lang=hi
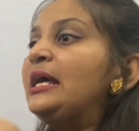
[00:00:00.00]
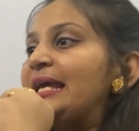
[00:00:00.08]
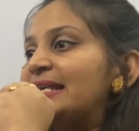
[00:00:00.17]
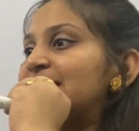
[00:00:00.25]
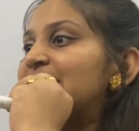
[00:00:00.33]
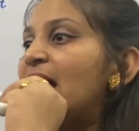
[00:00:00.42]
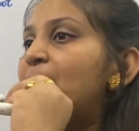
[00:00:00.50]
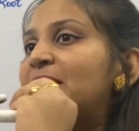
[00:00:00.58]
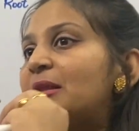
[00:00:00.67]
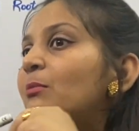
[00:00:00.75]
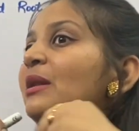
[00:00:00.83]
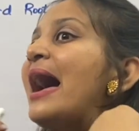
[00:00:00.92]
इसका
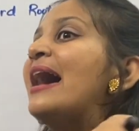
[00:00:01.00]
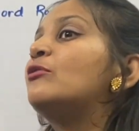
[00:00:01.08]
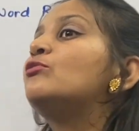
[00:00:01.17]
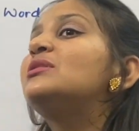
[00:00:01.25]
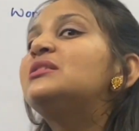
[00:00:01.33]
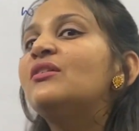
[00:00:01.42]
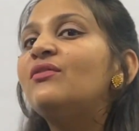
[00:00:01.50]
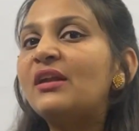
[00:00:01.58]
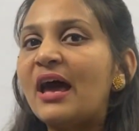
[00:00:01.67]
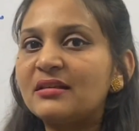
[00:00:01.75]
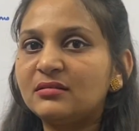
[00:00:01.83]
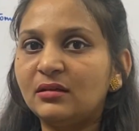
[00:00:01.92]
मतलब लैंग्वेज से फिर
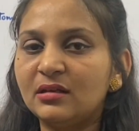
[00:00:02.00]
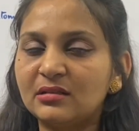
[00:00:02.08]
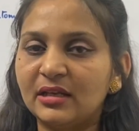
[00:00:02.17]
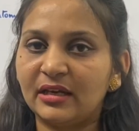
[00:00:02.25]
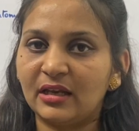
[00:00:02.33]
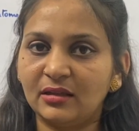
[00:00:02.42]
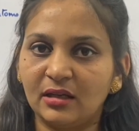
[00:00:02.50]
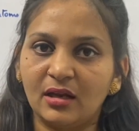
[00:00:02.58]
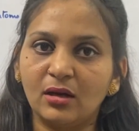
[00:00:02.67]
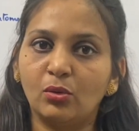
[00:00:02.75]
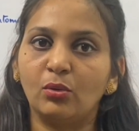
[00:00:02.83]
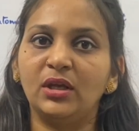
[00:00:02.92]
एज इट इज़ लेना देना
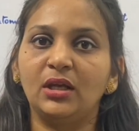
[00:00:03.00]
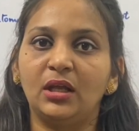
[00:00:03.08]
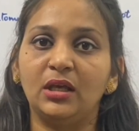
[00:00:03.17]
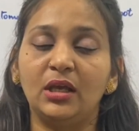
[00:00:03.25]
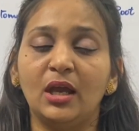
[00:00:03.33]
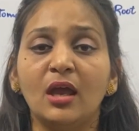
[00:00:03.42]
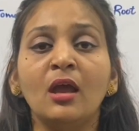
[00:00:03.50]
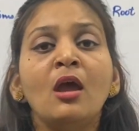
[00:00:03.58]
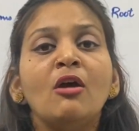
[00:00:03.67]
कोई नहीं है